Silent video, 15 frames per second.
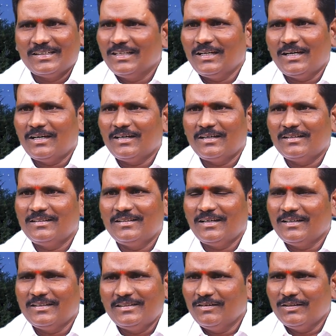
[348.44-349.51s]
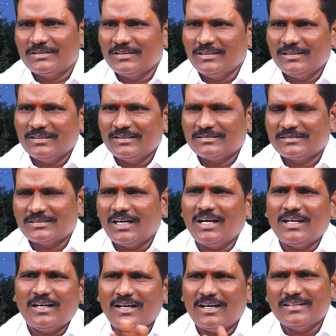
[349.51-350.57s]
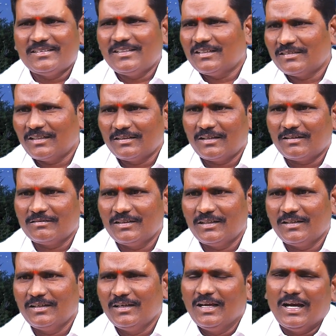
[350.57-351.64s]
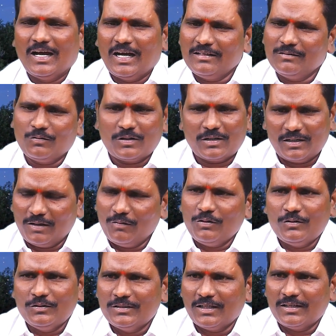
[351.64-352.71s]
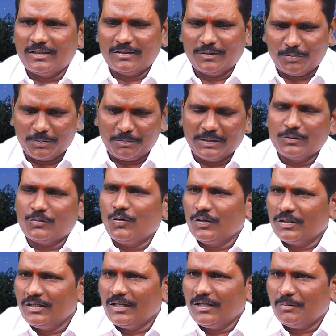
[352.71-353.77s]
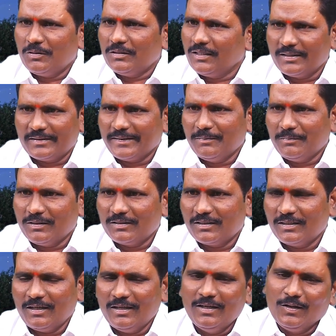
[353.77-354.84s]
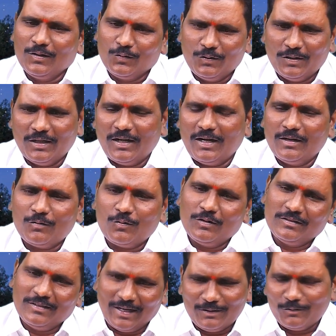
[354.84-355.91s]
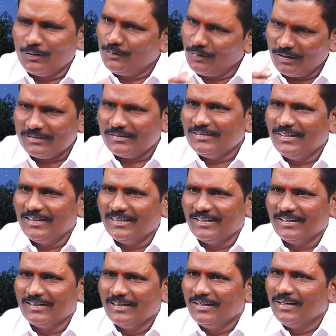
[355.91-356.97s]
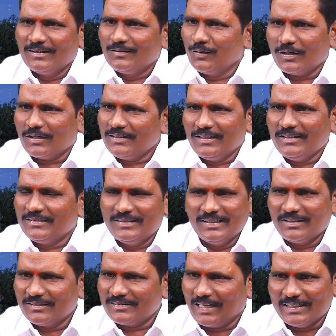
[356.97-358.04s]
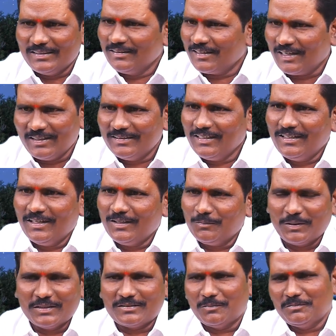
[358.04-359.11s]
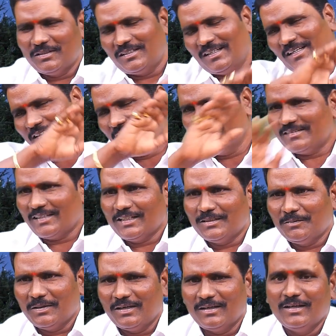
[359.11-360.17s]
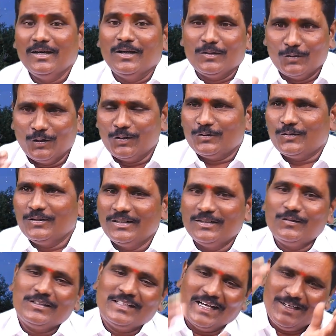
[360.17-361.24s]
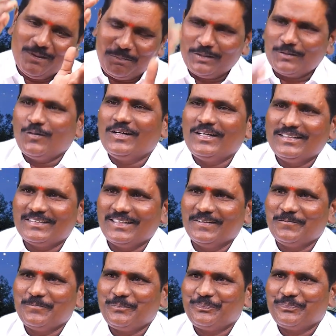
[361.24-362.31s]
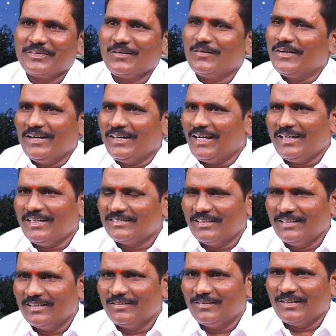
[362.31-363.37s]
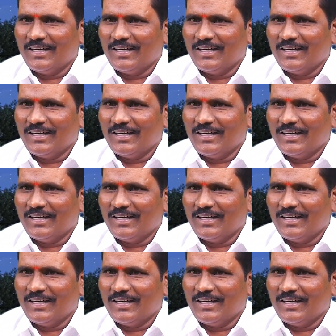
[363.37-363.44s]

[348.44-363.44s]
ఇలా ఇది ఇది వచ్చి చాలా అత్యాస అంటారు దీన్ని అది ఒక లెవెల్ ఉంది అన్నాను ఇప్పుడు పది కోట్లు అన్నప్పుడు దాని టైం అంది కదా నువ్వు ఇలా ఆడుకో అది కూడా దొరుకుతుందండి దొరకదని దీంట్లో సాధ్యం కాందే లేదు మన సబ్జెక్టులు ఏదైనా సాధ్యమే దొరుకుతుంది నువ్వు దాన్నే పట్టుకోవాలి అయితే ఇంకేరే ఆలోచన లేదు